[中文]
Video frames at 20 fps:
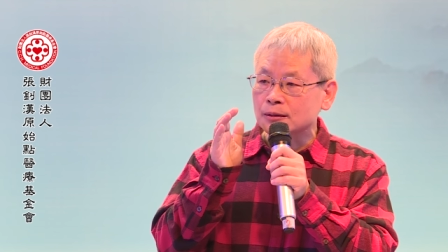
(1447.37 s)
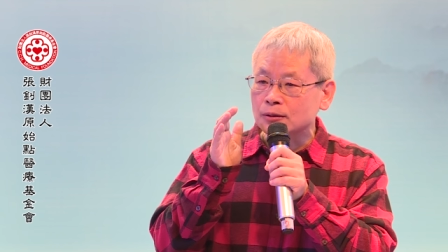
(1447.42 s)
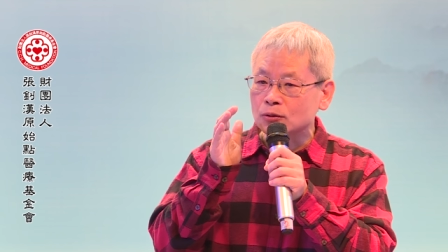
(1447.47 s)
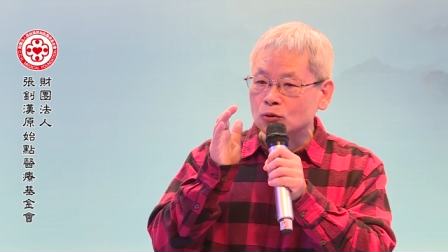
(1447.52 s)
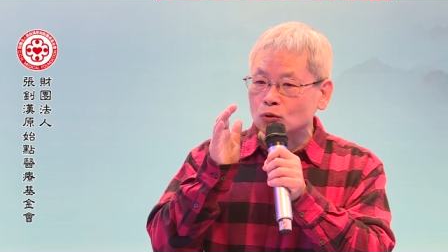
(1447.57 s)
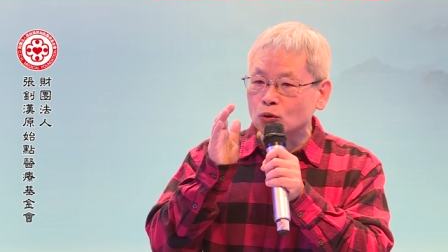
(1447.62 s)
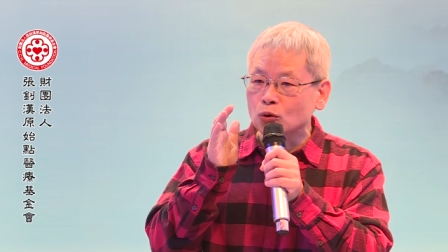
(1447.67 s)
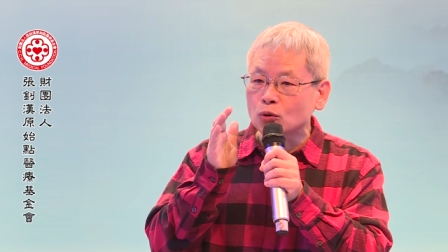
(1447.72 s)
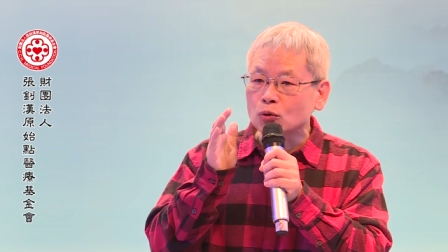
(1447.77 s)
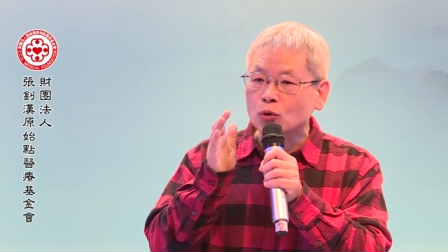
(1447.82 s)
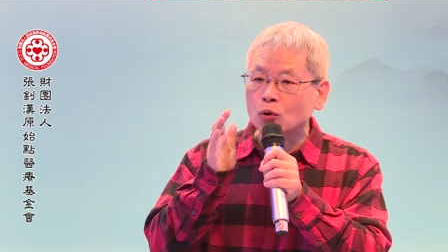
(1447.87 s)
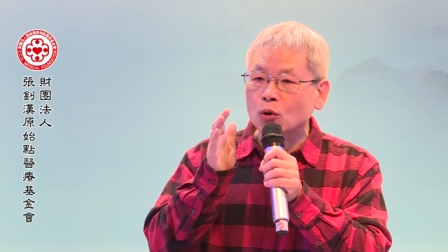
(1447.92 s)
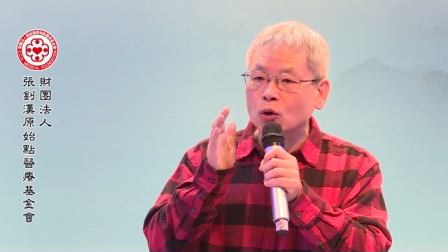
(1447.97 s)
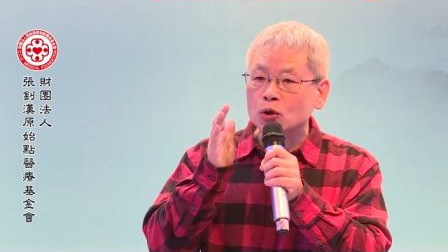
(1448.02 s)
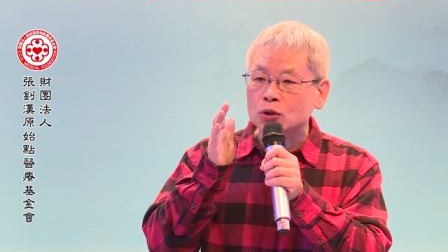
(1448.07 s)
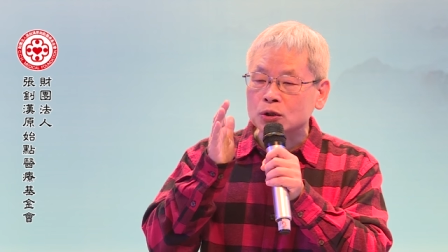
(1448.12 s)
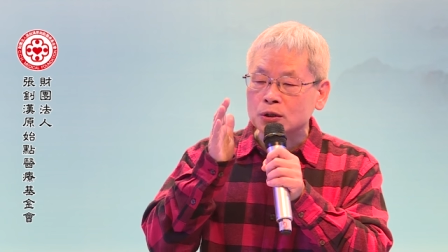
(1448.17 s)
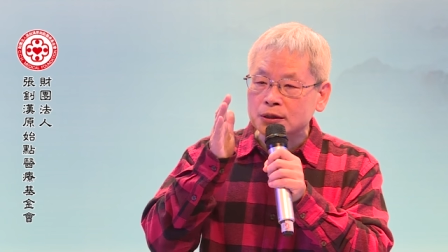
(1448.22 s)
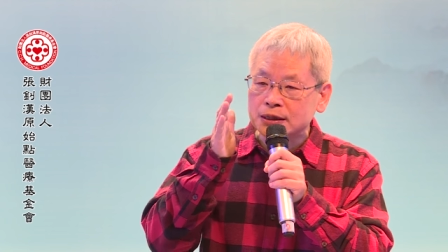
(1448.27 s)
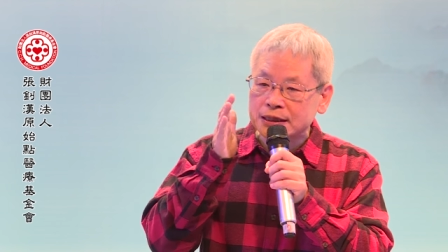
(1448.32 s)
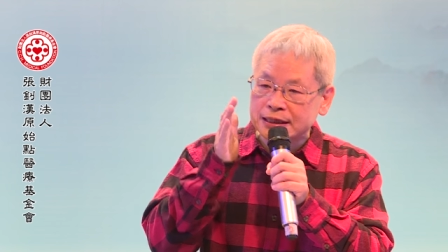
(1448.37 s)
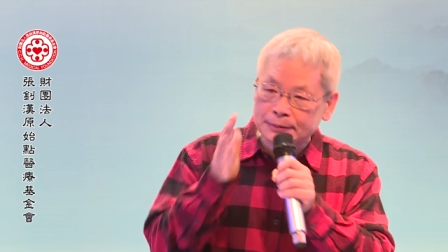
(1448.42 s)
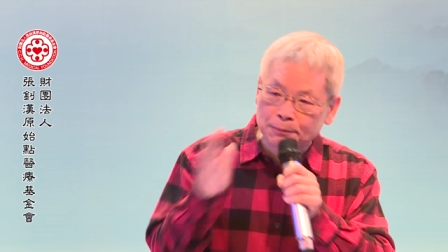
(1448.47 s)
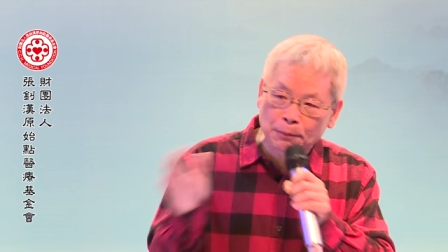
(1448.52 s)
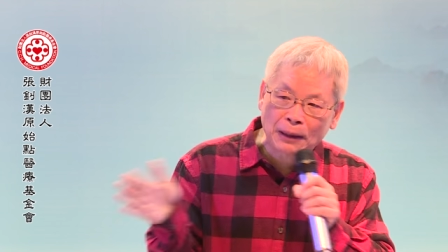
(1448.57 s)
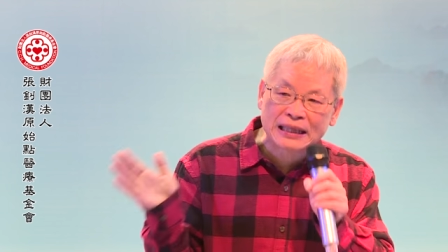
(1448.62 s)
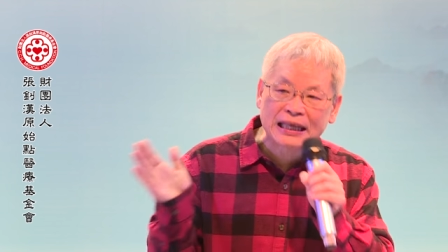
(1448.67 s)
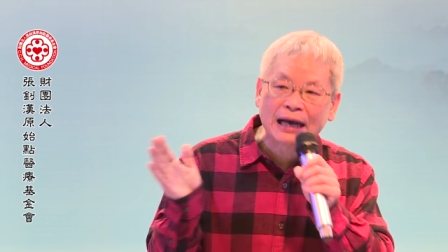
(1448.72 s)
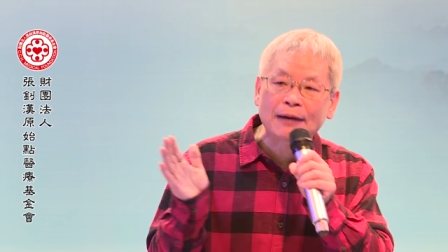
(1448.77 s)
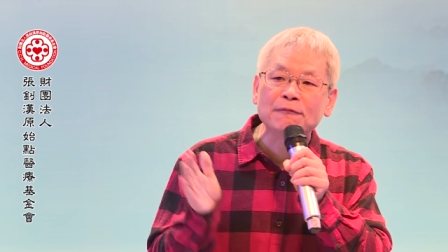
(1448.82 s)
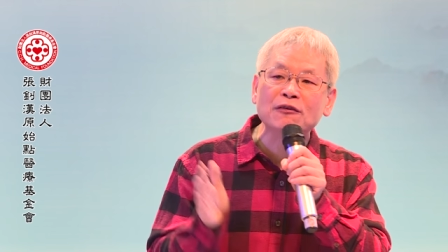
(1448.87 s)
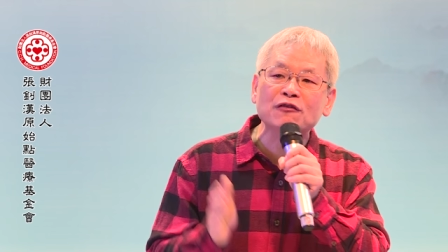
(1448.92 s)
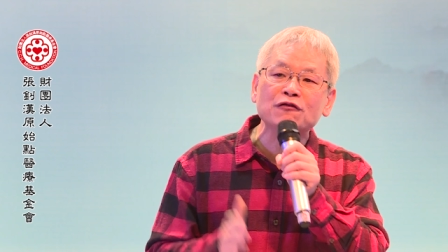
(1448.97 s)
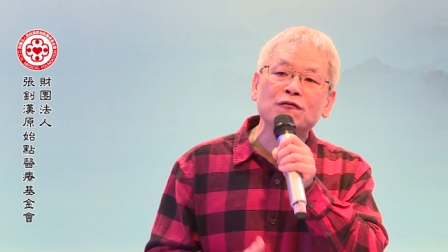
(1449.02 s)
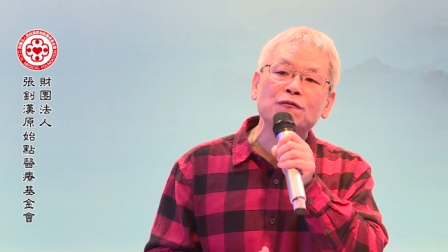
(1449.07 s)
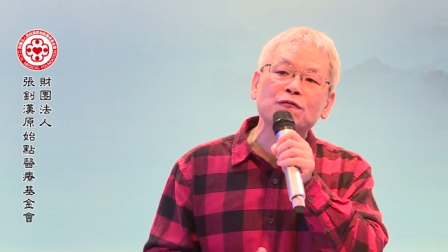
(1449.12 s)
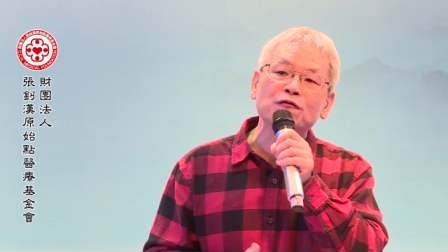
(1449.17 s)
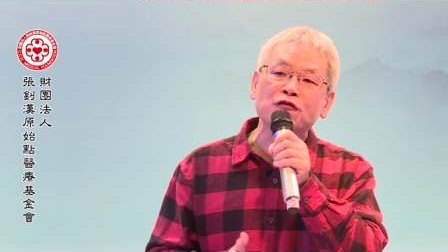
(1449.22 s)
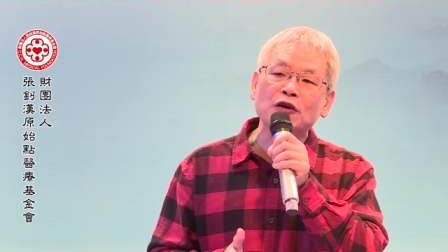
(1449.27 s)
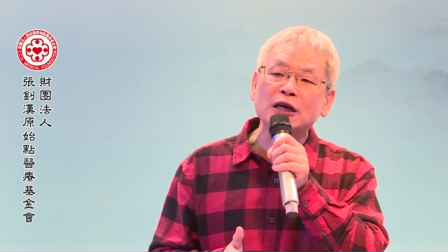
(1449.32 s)
如果把它们
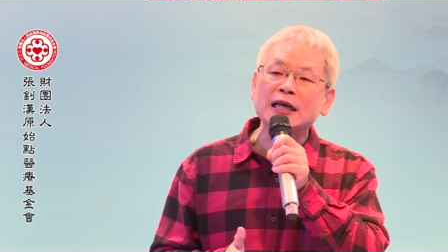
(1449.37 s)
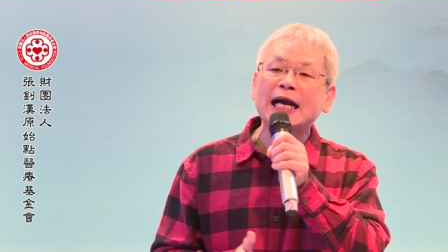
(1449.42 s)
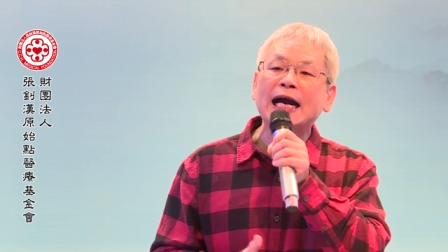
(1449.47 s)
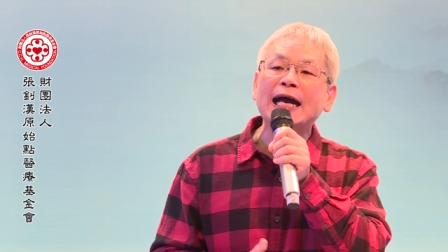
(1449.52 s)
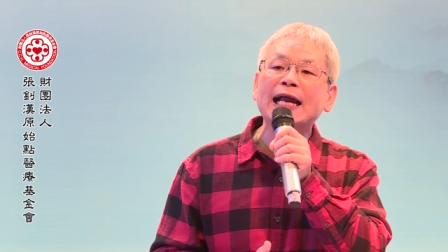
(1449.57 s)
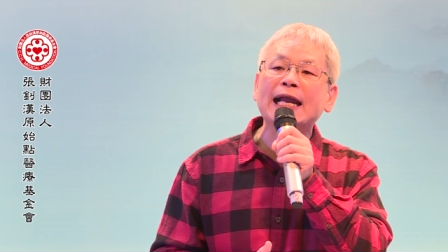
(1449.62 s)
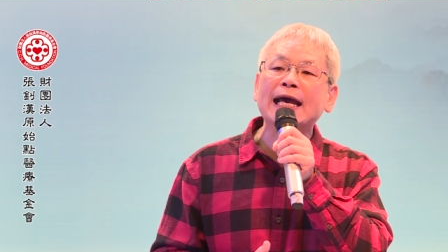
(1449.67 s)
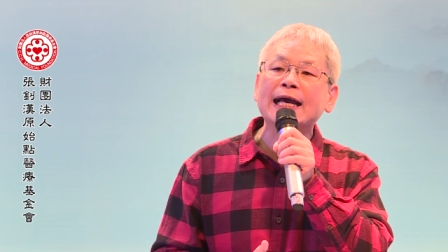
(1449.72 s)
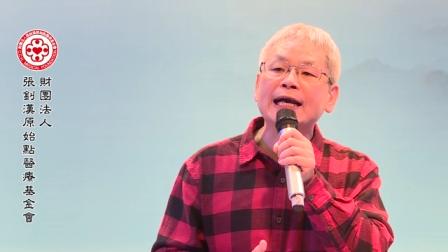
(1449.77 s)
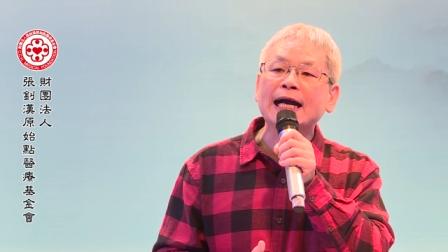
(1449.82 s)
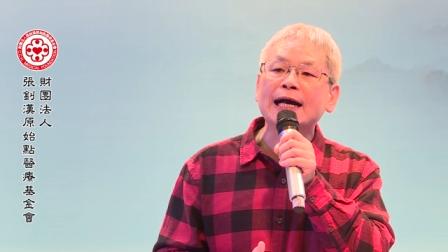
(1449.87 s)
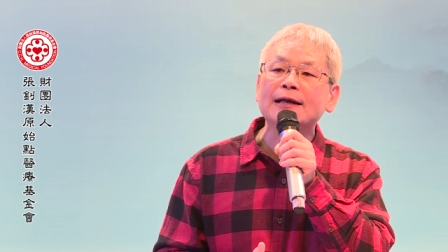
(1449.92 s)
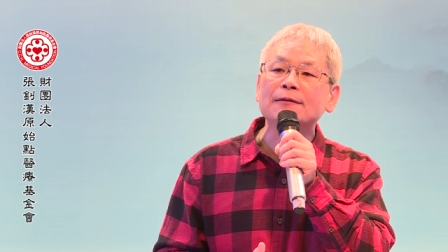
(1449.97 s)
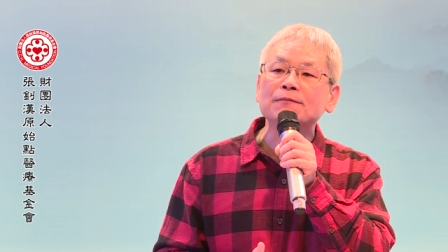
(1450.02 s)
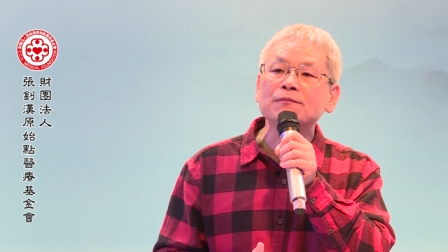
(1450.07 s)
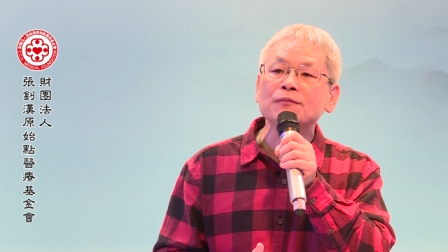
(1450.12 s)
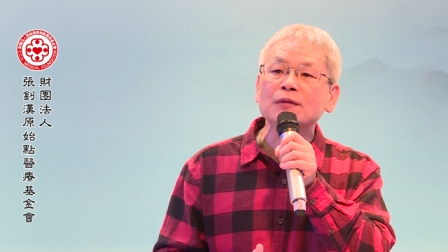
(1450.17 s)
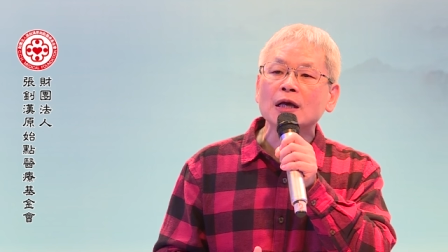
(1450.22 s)
分开来看，